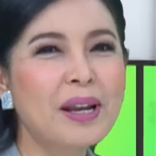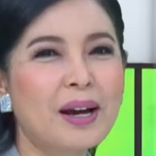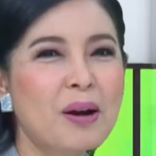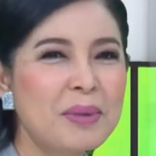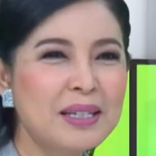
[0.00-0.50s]
เนี่
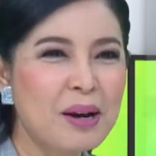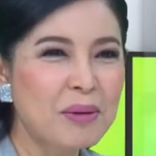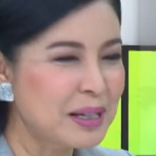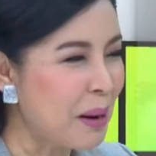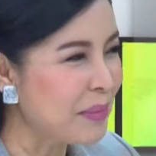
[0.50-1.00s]
ยก็ไม่ใช่
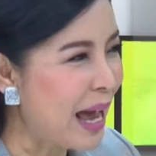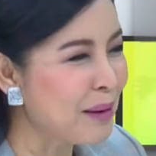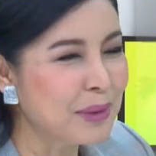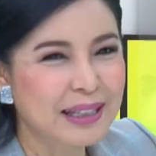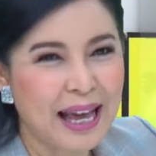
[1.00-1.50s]
ว่าชำนา
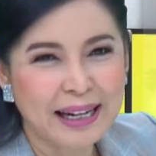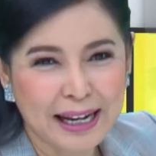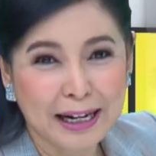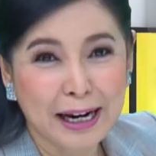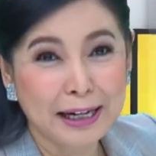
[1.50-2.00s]
ญมาแต่
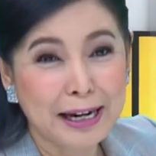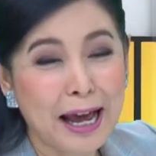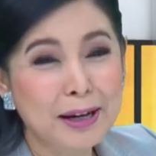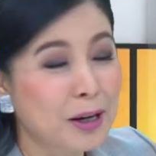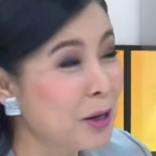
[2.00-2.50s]
เด็กๆ
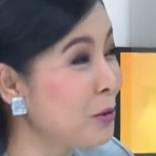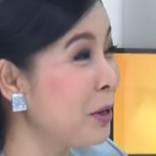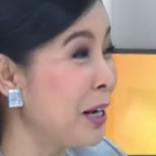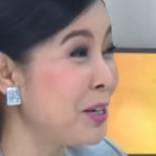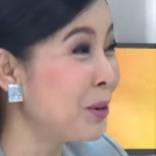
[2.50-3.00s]
นะก็ดู
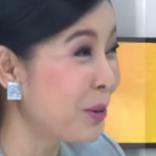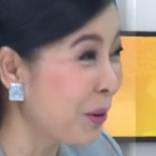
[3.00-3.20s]
ใน ยู